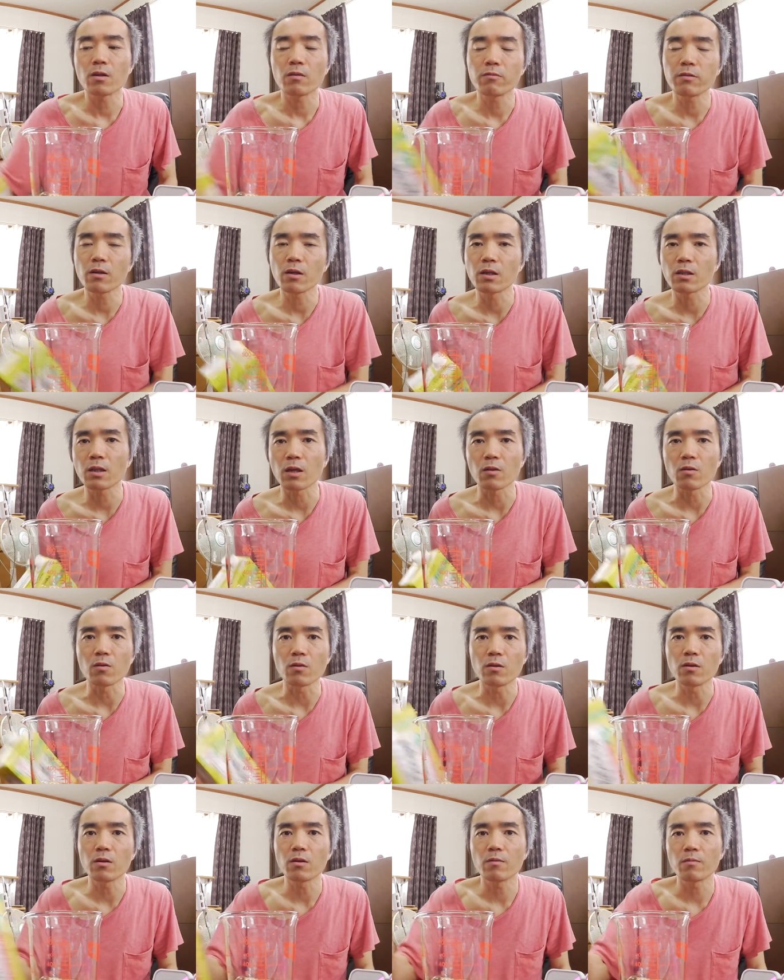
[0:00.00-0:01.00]
福谷さん
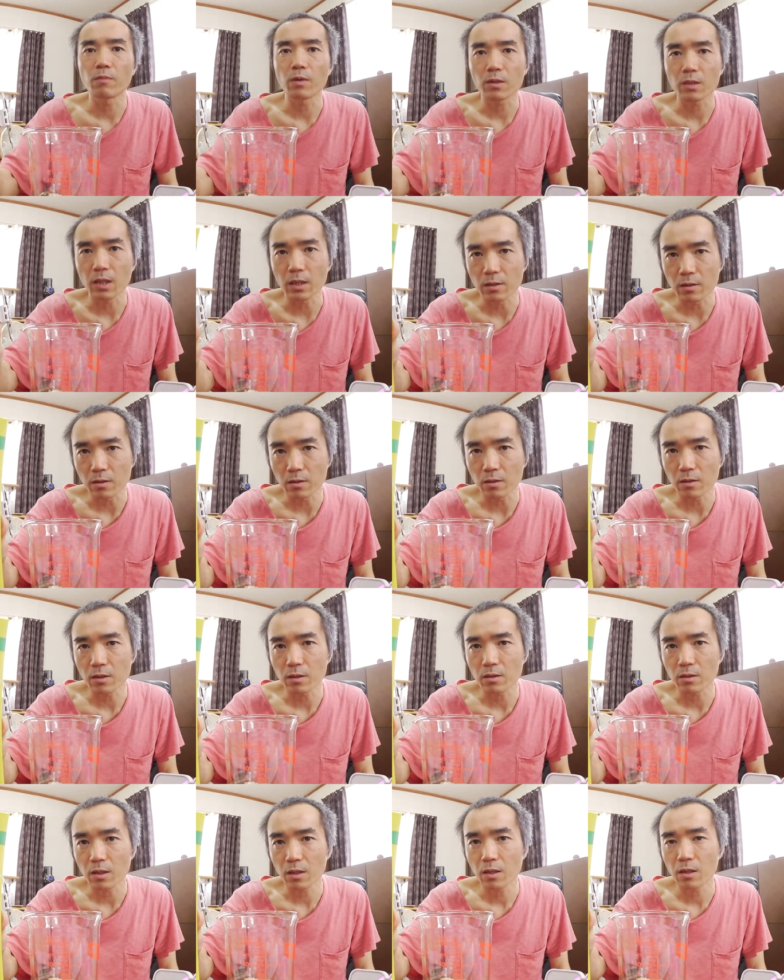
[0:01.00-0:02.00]
の丸大豆
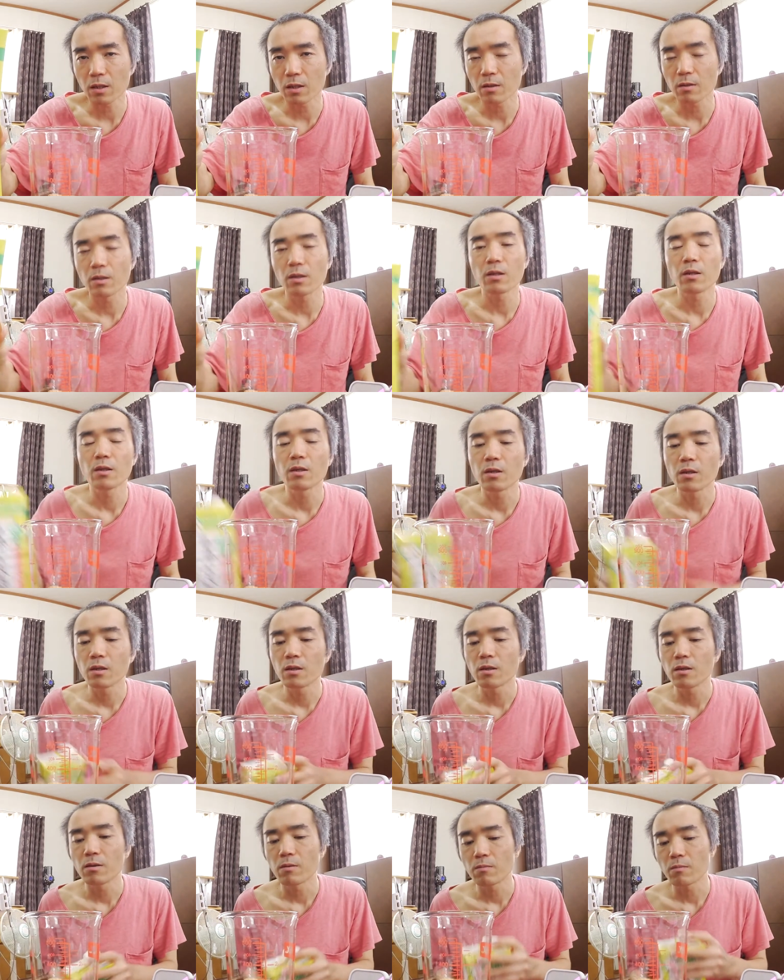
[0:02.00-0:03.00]
ですね。
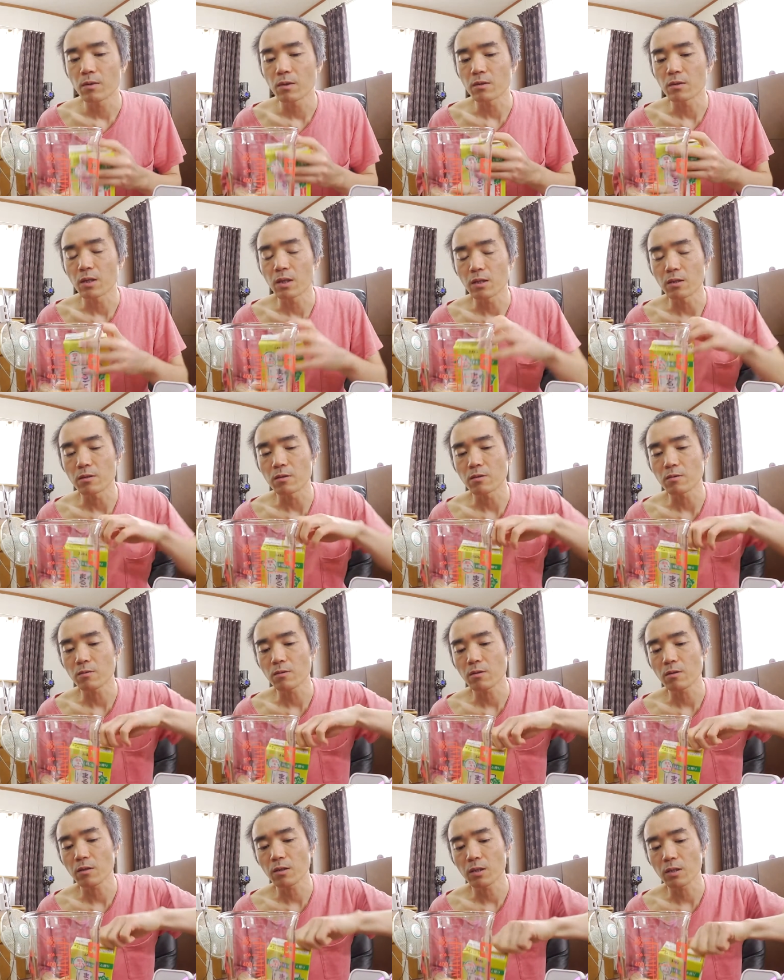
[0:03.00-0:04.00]
丸大豆
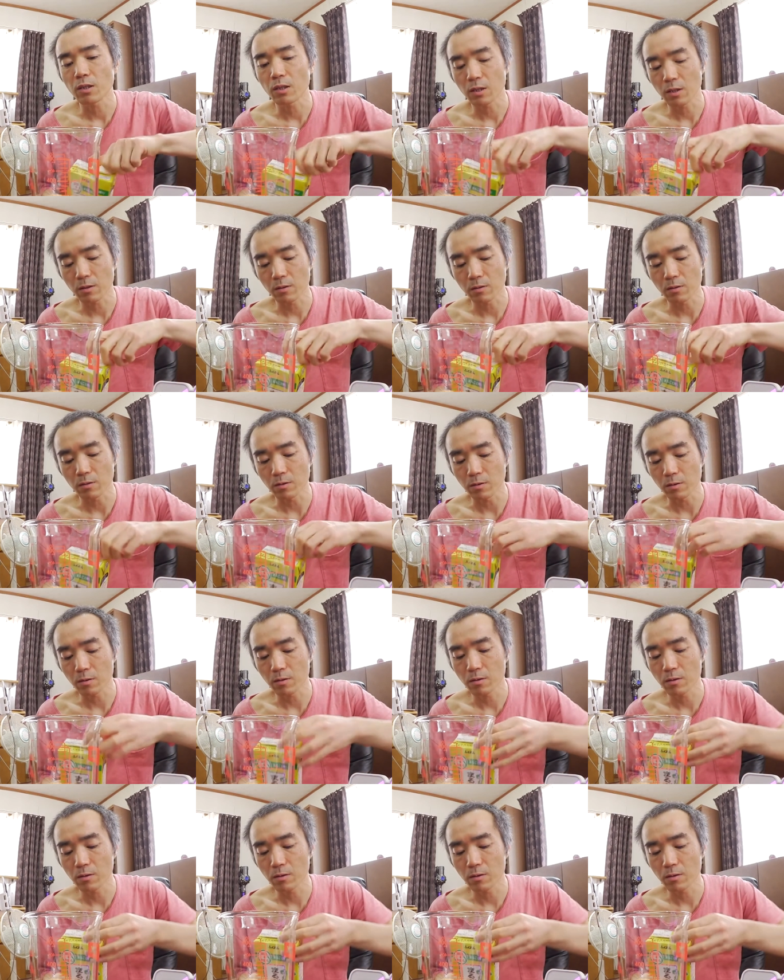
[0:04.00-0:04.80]
を二百。二